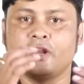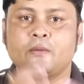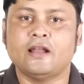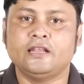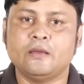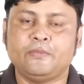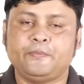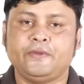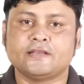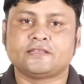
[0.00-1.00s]
होने वाली है
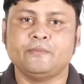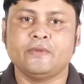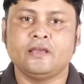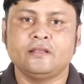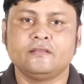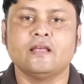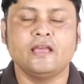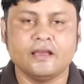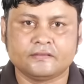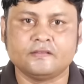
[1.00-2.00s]
बीपीएससी में
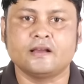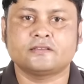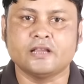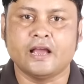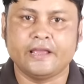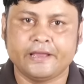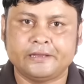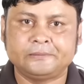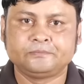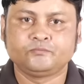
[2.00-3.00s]
नए अध्यक्ष आए
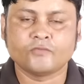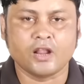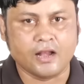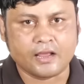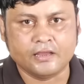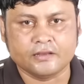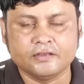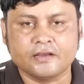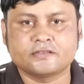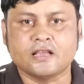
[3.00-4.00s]
हैं हालांकि
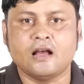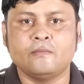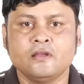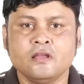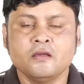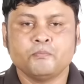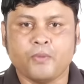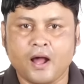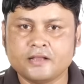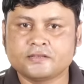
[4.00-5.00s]
अध्यक्ष साहब
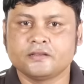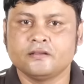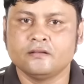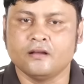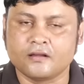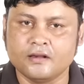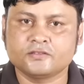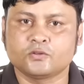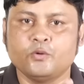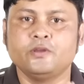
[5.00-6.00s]
पाँच
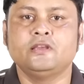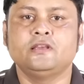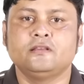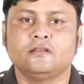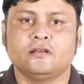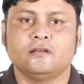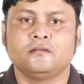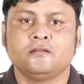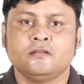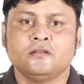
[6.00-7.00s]
अगस्त को ही
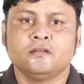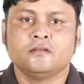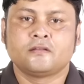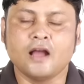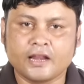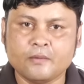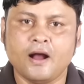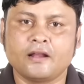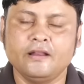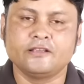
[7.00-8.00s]

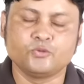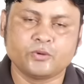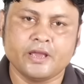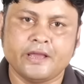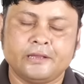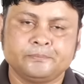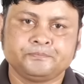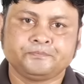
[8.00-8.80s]
कार्यभार ले चुके हैं